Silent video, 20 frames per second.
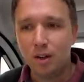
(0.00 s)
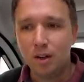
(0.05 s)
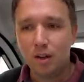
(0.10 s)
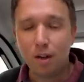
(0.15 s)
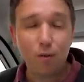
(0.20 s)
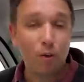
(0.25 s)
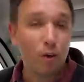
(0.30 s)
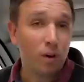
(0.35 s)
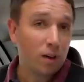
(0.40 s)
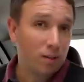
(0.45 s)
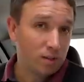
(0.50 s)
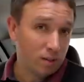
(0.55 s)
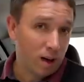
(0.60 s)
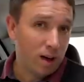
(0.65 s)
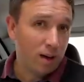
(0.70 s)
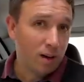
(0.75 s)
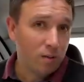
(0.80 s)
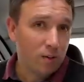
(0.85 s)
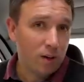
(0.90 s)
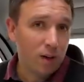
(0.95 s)
Ja, von
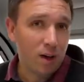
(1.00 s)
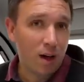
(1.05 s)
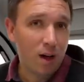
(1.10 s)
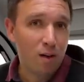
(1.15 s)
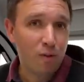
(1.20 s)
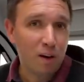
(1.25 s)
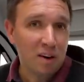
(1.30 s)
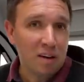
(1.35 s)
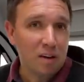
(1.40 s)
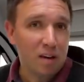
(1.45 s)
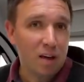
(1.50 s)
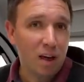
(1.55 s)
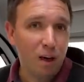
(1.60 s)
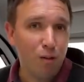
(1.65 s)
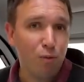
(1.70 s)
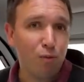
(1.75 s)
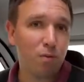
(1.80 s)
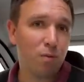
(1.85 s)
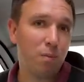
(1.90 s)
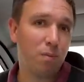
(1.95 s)
Lastrada wäre der Avanti
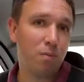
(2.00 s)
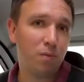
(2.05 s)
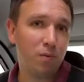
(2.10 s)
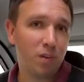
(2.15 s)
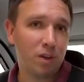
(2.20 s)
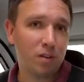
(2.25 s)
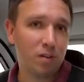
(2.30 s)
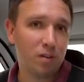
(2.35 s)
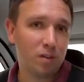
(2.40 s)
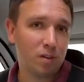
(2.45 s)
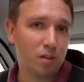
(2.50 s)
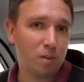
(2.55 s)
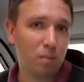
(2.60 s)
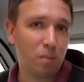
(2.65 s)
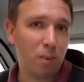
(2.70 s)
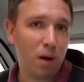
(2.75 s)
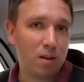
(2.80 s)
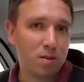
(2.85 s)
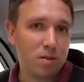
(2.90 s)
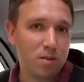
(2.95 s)
F das
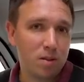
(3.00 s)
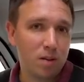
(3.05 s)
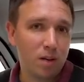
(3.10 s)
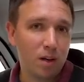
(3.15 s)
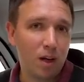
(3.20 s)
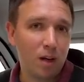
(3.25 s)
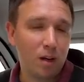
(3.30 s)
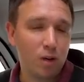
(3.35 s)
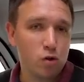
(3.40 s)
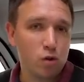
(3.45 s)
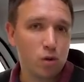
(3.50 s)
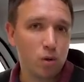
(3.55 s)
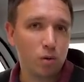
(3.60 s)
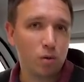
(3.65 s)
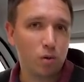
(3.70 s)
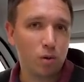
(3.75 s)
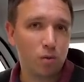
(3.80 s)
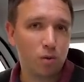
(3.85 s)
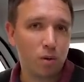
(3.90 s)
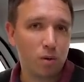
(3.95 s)
passende
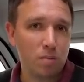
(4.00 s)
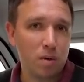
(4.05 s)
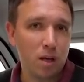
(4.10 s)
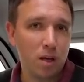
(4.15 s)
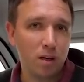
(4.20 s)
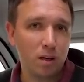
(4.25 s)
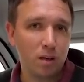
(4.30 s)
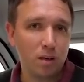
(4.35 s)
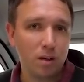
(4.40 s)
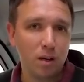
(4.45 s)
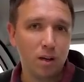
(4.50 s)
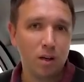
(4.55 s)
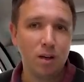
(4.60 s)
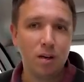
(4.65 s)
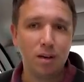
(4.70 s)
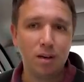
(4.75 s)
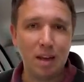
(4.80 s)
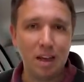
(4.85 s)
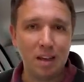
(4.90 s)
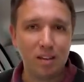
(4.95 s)
Gegenstück zur Familie.
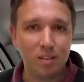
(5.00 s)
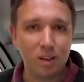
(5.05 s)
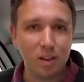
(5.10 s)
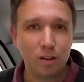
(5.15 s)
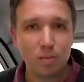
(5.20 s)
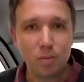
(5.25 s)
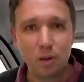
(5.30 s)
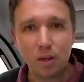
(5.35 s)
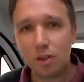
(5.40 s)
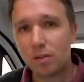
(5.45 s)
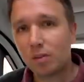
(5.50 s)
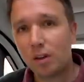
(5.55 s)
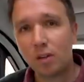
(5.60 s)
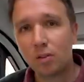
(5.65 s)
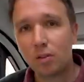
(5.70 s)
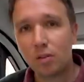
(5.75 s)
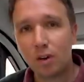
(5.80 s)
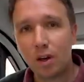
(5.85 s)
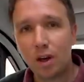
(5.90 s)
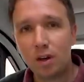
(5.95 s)
Der ist 6,36
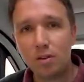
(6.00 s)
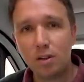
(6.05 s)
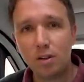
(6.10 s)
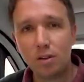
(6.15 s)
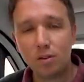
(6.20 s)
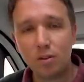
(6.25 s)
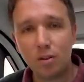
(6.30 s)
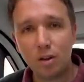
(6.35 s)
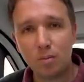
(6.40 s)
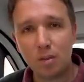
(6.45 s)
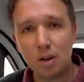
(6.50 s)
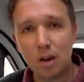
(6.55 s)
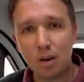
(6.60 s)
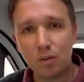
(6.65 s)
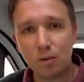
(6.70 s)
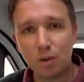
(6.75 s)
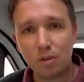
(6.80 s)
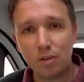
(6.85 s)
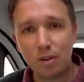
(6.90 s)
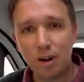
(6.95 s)
Meter, also damit
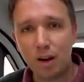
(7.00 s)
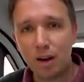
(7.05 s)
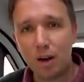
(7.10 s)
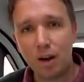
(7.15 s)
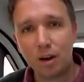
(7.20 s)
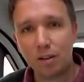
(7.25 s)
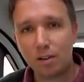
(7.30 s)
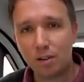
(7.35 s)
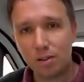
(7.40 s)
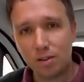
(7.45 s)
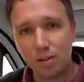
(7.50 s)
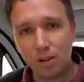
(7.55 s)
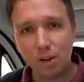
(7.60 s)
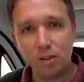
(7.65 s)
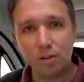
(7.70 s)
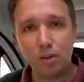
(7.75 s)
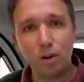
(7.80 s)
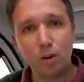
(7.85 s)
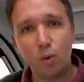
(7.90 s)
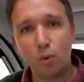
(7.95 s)
etwas länger, hat ein
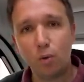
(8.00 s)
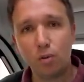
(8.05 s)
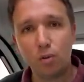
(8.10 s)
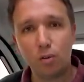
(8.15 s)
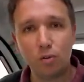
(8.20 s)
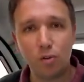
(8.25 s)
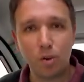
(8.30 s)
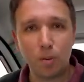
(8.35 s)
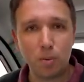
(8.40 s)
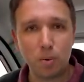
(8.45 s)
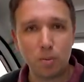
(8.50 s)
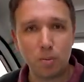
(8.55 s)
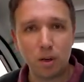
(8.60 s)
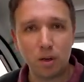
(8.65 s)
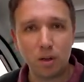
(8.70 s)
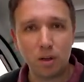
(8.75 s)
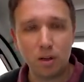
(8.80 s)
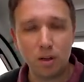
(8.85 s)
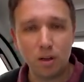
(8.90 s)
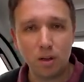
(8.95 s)
sehr, sehr großes
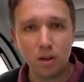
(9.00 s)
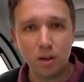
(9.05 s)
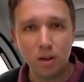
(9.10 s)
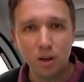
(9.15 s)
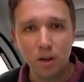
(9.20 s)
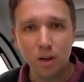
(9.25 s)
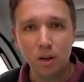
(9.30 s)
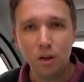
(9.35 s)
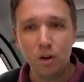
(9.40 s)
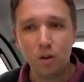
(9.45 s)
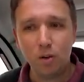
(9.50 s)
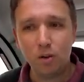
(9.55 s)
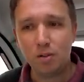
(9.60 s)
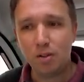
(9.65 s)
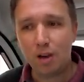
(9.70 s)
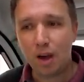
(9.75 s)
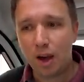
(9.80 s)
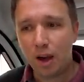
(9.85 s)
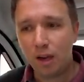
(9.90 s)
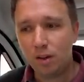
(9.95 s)
Doppelbett hinten und
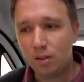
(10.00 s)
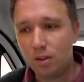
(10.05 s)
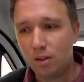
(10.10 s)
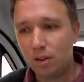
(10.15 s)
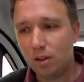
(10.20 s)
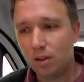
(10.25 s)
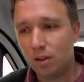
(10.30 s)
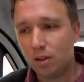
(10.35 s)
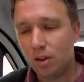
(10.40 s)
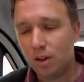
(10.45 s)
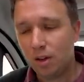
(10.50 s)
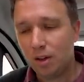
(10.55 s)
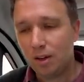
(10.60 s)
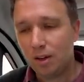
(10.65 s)
ist der einzige,